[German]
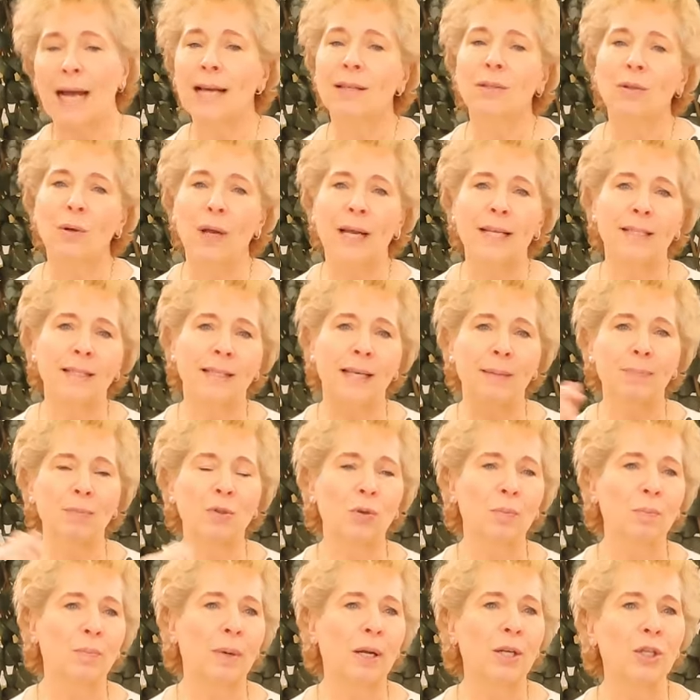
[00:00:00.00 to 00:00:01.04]
Also es gibt
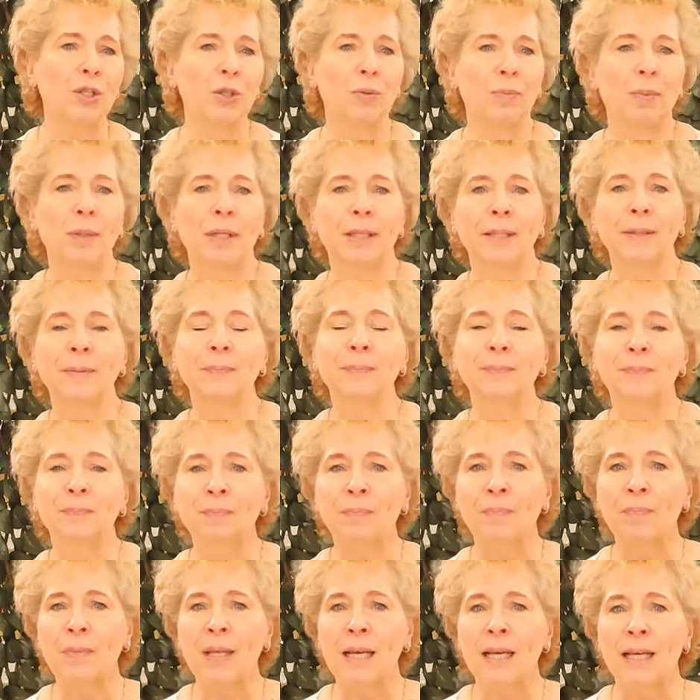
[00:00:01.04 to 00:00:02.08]
zum Beispiel
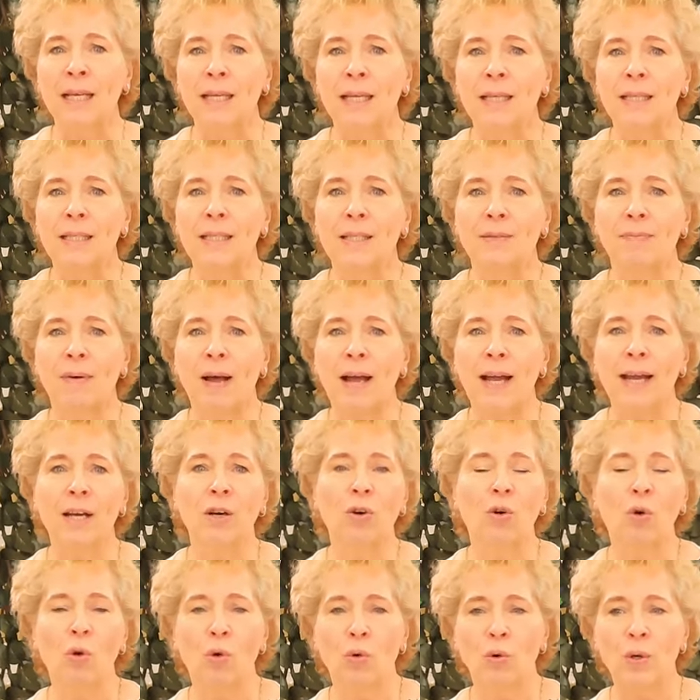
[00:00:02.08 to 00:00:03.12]
zwei
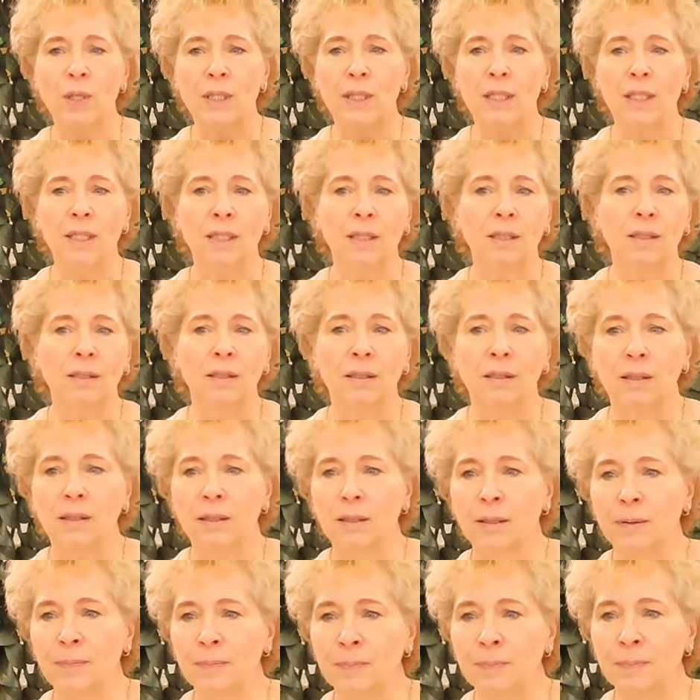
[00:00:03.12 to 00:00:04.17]
große
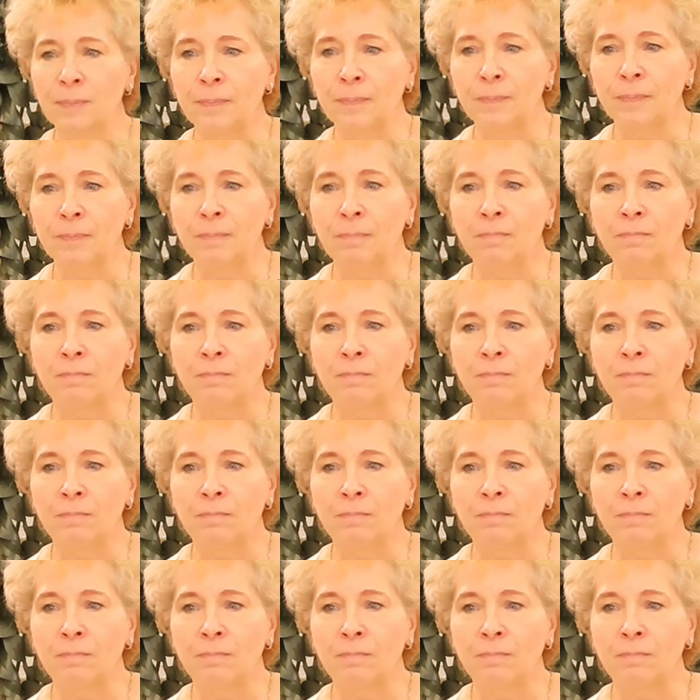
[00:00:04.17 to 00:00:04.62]
ähm,